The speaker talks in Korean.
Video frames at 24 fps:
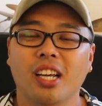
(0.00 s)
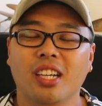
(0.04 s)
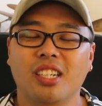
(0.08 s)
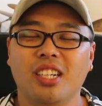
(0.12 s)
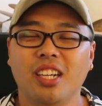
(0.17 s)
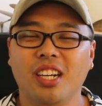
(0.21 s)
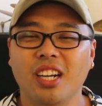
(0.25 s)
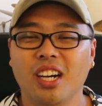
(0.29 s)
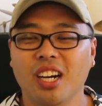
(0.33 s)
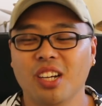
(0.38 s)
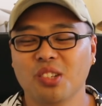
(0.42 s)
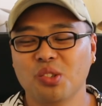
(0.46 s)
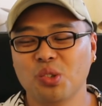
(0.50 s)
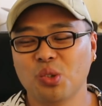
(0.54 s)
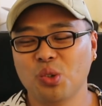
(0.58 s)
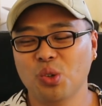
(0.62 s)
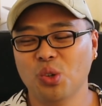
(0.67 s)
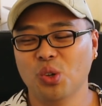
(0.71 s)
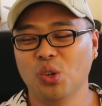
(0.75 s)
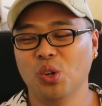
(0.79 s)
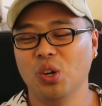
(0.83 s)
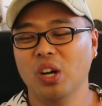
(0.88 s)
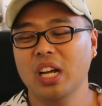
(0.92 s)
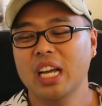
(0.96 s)

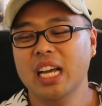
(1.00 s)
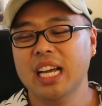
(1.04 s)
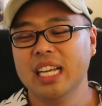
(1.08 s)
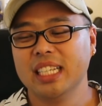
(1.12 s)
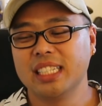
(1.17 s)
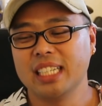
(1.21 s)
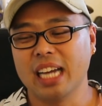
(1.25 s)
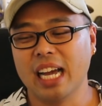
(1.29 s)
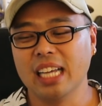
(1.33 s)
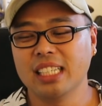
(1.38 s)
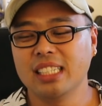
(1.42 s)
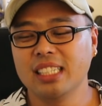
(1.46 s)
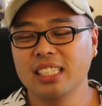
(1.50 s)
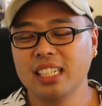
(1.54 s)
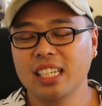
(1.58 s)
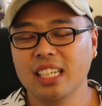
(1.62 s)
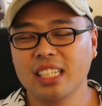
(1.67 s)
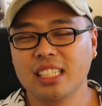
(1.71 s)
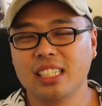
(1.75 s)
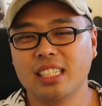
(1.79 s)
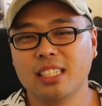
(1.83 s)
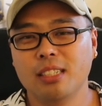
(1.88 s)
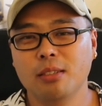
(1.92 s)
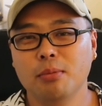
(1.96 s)
그래가지고
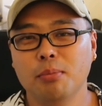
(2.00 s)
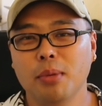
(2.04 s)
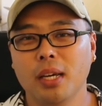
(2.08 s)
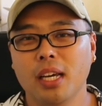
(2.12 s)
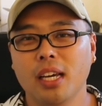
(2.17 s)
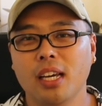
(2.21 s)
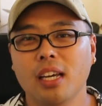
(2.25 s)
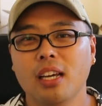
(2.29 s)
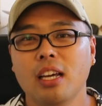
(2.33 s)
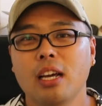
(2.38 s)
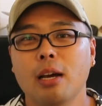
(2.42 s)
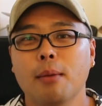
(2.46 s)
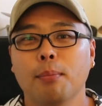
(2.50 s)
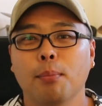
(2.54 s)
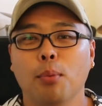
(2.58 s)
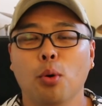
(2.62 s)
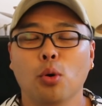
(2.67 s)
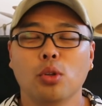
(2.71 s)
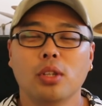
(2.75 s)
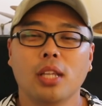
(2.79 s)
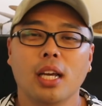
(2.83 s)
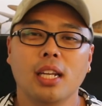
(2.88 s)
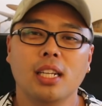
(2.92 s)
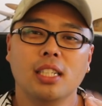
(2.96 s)
자신의 짐에
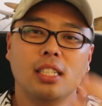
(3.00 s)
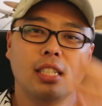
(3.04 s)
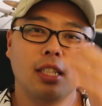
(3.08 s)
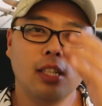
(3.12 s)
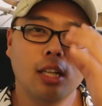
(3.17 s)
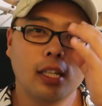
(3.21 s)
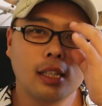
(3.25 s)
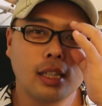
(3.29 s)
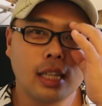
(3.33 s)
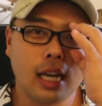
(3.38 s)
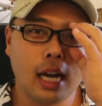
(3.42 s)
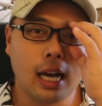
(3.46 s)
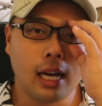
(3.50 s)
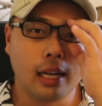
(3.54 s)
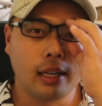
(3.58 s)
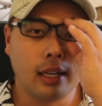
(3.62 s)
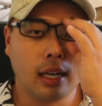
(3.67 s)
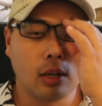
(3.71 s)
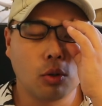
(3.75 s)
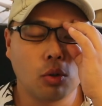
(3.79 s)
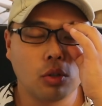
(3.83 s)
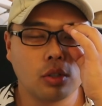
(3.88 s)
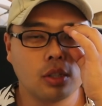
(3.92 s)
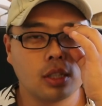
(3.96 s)
폭탄이
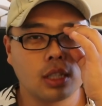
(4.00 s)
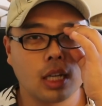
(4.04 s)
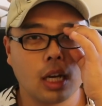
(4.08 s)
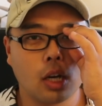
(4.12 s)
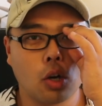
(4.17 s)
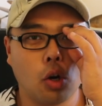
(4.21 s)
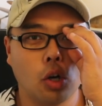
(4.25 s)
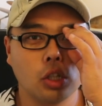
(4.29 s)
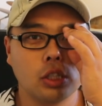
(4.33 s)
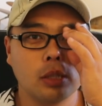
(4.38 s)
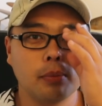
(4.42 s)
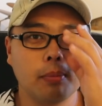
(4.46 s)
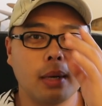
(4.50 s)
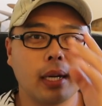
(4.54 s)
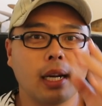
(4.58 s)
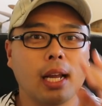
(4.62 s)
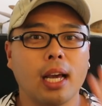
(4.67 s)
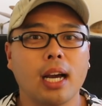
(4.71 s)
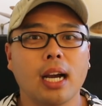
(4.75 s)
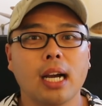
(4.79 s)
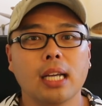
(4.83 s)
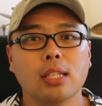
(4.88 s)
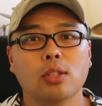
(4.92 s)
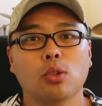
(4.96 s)
실렸다라고 그렇게 거짓말을
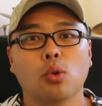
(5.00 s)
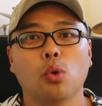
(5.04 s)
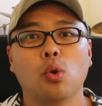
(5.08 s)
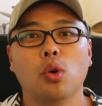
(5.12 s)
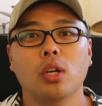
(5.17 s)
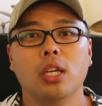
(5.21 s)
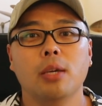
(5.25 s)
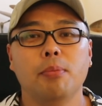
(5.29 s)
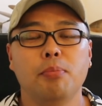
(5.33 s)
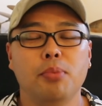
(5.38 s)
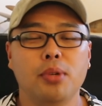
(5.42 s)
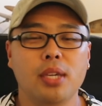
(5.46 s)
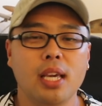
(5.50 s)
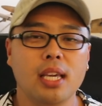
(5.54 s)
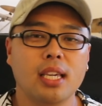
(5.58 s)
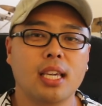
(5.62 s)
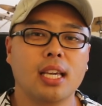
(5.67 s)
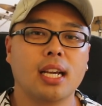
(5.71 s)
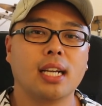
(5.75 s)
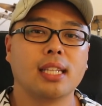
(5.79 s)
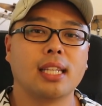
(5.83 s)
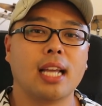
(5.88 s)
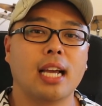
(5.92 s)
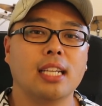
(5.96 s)
해가지고 이
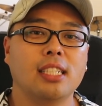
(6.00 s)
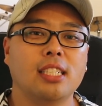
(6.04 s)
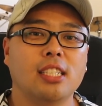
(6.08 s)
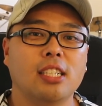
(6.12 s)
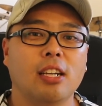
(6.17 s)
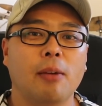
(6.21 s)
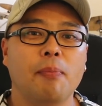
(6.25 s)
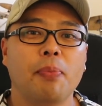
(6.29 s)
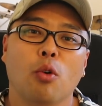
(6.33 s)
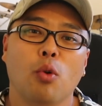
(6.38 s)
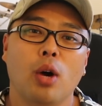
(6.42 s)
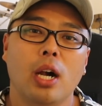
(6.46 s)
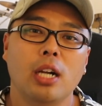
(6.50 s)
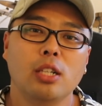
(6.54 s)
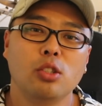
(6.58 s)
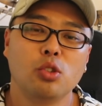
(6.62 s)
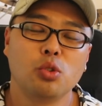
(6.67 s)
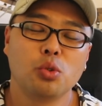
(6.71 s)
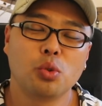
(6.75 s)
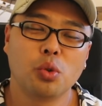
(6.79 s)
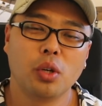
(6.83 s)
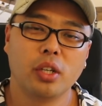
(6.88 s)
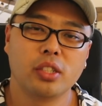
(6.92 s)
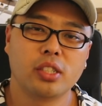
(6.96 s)
비행기가 다시
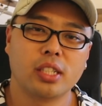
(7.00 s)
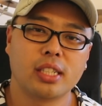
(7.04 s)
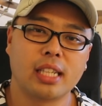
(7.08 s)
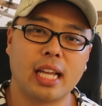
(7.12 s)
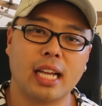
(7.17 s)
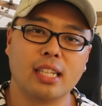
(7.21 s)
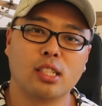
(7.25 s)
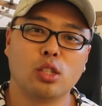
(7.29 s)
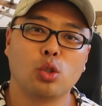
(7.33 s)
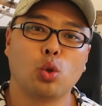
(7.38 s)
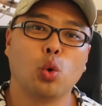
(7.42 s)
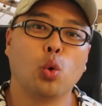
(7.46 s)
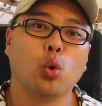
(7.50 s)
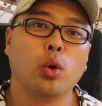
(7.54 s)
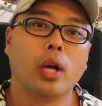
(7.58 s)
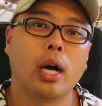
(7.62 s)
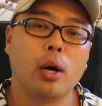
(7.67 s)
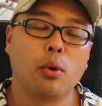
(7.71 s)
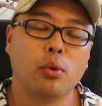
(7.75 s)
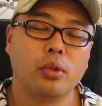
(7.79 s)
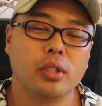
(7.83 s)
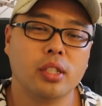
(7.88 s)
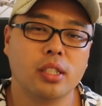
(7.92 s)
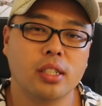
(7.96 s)
활주로에서 다시
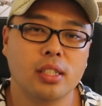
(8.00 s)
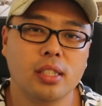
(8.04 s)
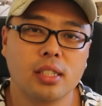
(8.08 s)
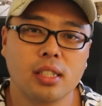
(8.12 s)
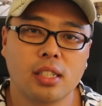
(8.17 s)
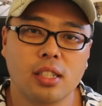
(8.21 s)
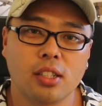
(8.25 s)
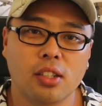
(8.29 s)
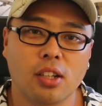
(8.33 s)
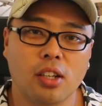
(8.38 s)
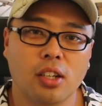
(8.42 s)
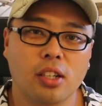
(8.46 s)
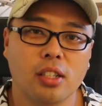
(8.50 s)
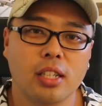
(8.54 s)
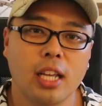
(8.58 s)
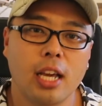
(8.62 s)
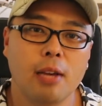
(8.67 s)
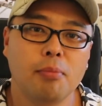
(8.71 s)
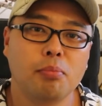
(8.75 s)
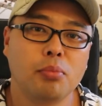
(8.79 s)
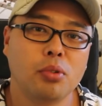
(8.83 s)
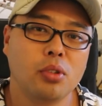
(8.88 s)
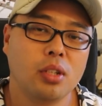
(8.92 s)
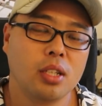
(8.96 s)
돌아오는 그런
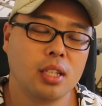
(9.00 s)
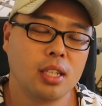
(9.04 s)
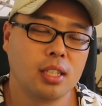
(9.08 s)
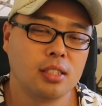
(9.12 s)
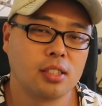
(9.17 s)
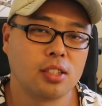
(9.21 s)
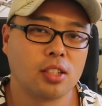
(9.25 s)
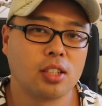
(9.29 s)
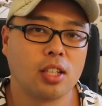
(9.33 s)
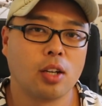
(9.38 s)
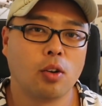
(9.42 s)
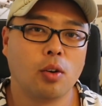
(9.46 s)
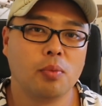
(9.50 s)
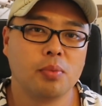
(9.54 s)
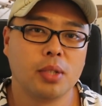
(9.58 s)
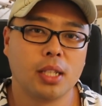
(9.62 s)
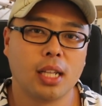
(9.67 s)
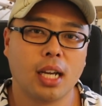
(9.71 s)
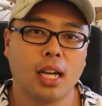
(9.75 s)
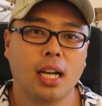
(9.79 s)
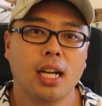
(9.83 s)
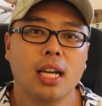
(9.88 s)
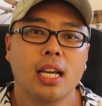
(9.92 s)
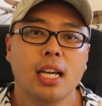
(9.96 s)
해프닝이 있었다고
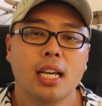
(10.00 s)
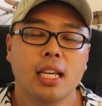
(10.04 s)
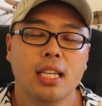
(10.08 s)
합니다.